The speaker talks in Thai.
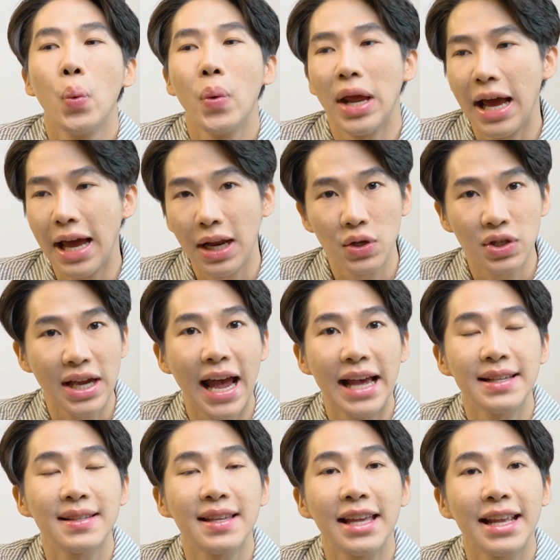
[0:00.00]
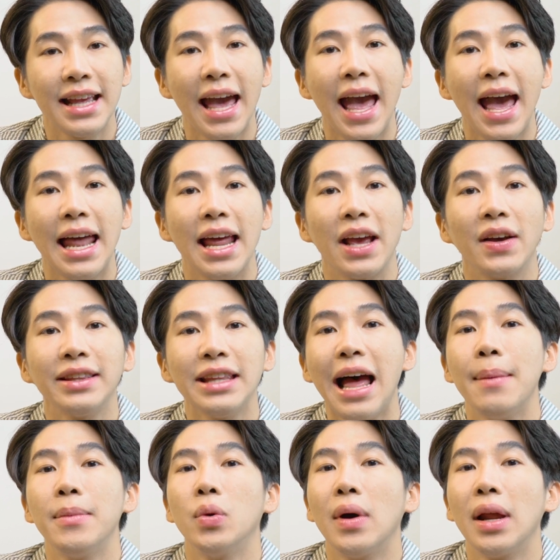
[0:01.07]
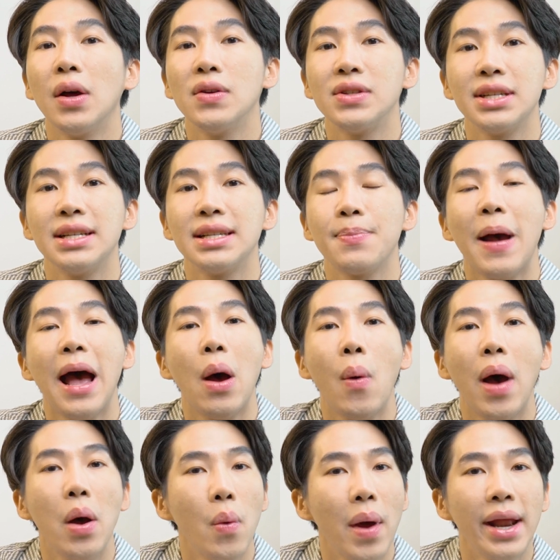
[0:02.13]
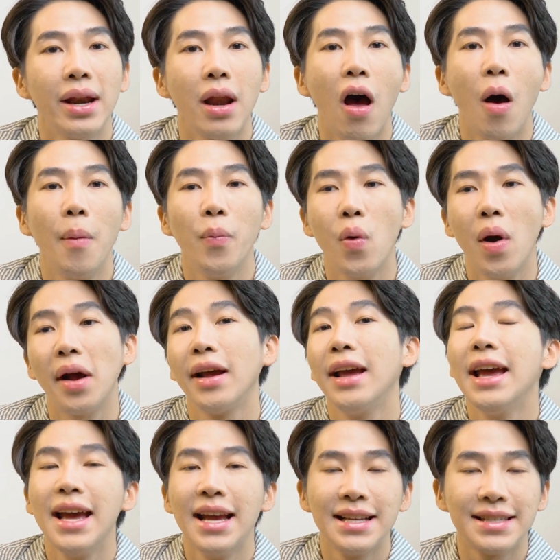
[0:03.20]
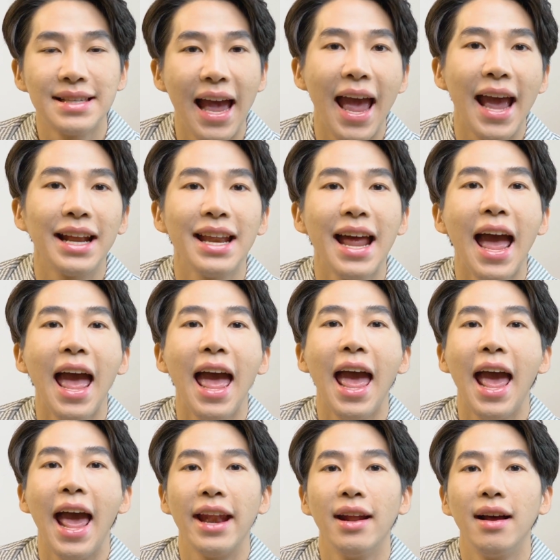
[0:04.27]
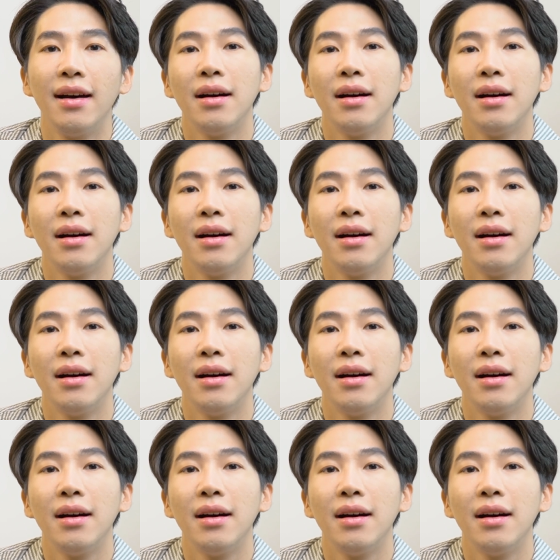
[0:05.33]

เวลาเราใช้สกินแคร์อะไรก็ตามหรือว่าเราเจอภาวะแวดล้อมพวกแสงแดด